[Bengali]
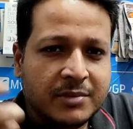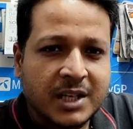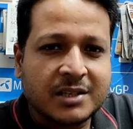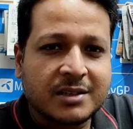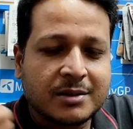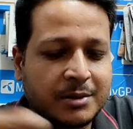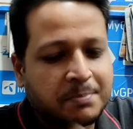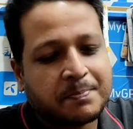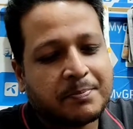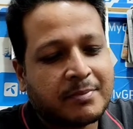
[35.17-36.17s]
জাস্ট
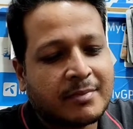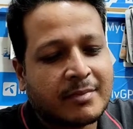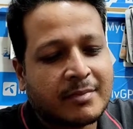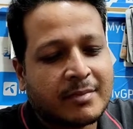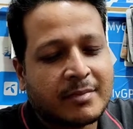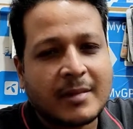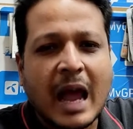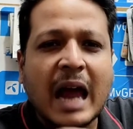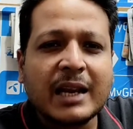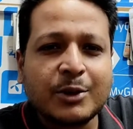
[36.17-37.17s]

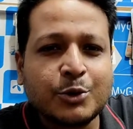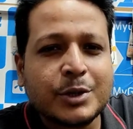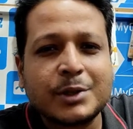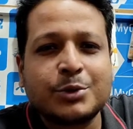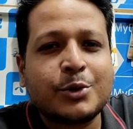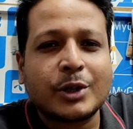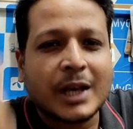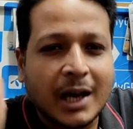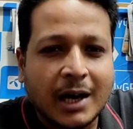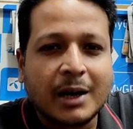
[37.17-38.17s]
আরেকটু কিছু
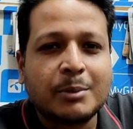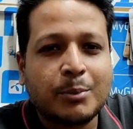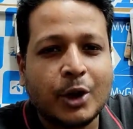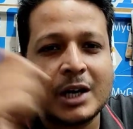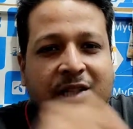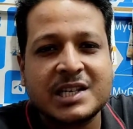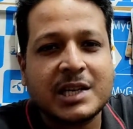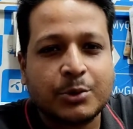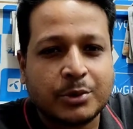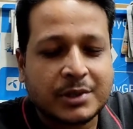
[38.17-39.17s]
কথা বলার
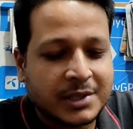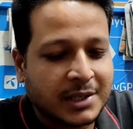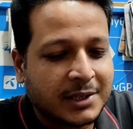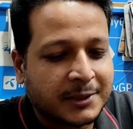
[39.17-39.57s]
চেষ্টা করছি